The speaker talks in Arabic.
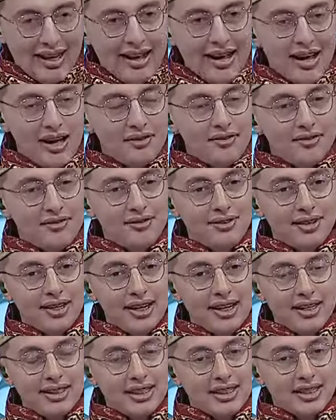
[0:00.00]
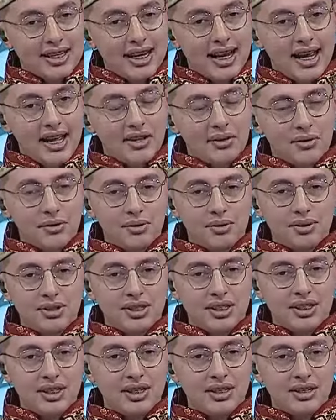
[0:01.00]
أخاف أن أجلس على هذا
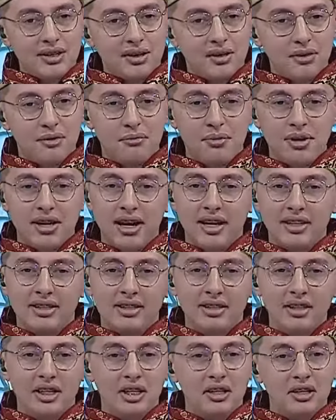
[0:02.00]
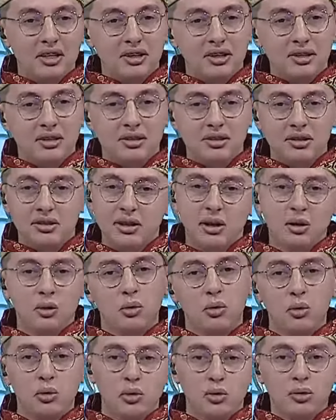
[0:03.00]
الكرسي ثم يأتي
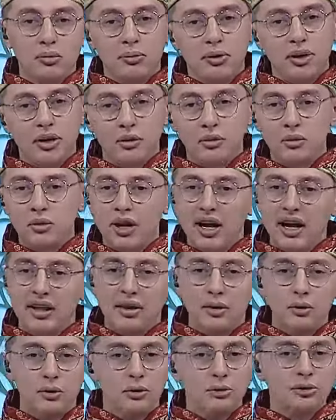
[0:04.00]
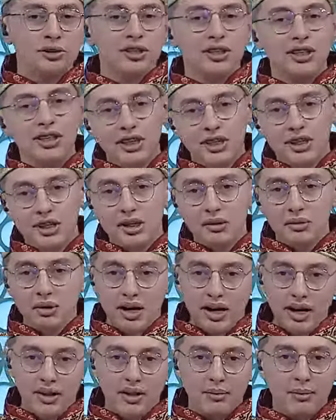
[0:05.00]
درهوم ويقول هذا الكرسي لي
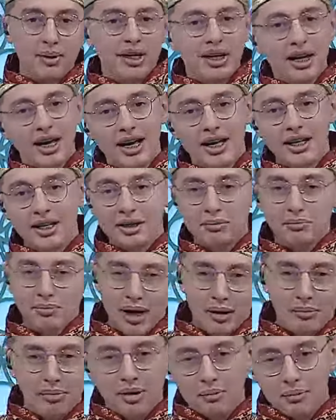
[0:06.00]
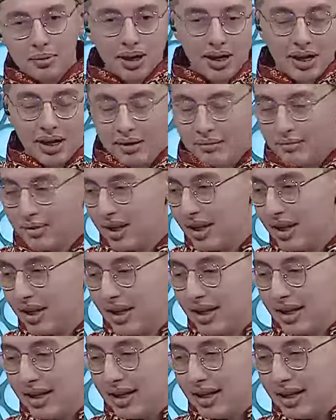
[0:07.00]
وهذا مكاني بلا بلا بلا
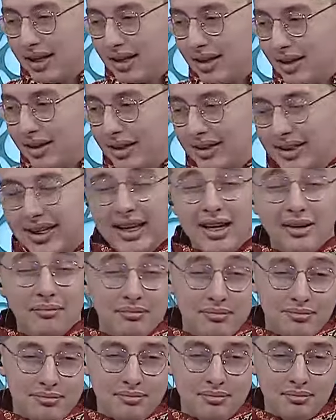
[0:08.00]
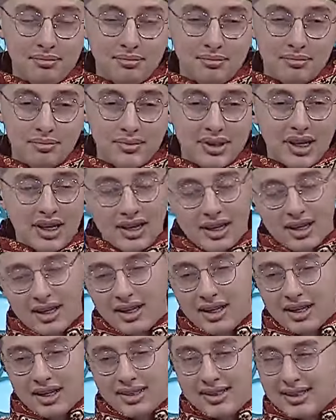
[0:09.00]
تعلم
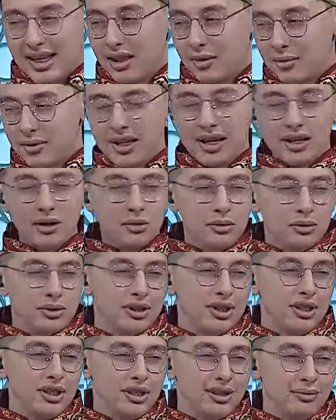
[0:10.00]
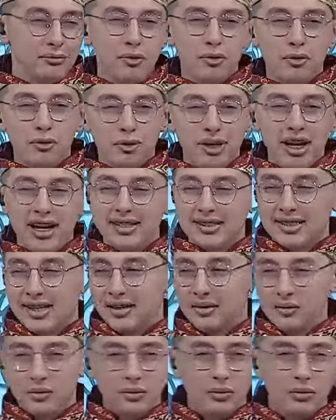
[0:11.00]
سأذهب بذاك الكرسي الموضوع لا
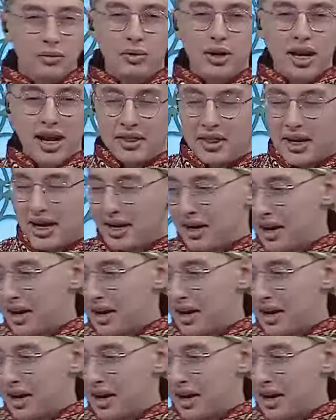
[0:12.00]
يستحق كل هذا